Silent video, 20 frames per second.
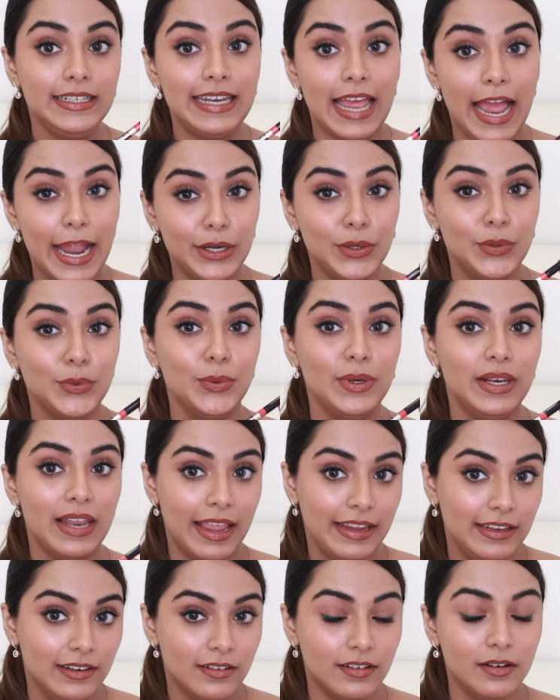टैटू
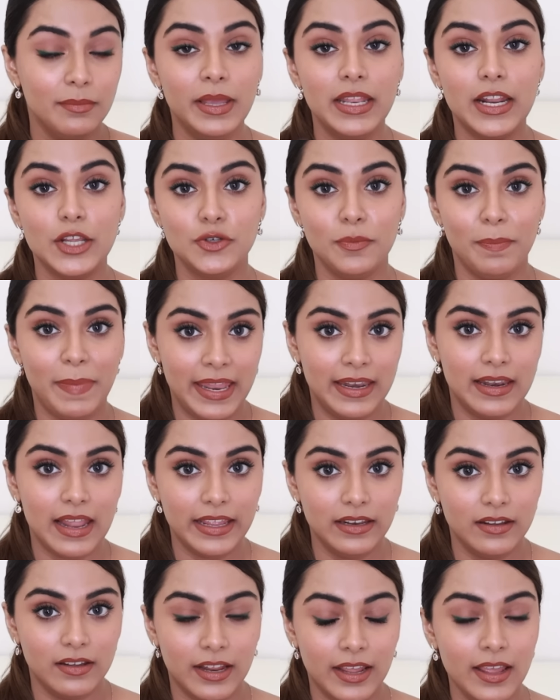लाइनर मेरा जो पेन
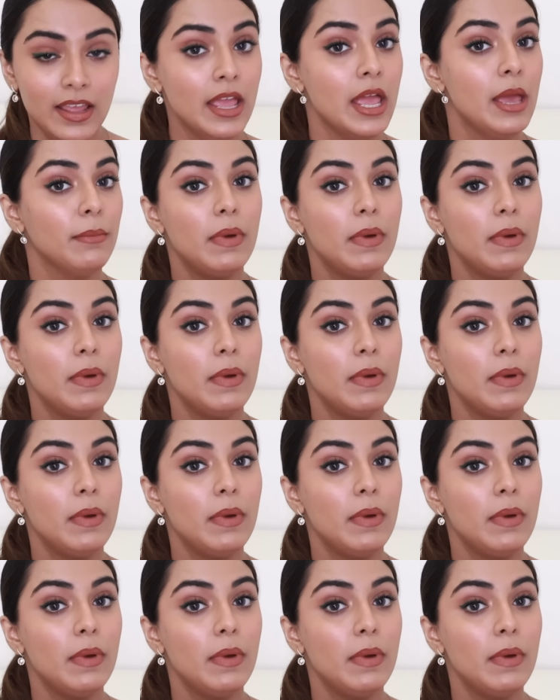लाइनर है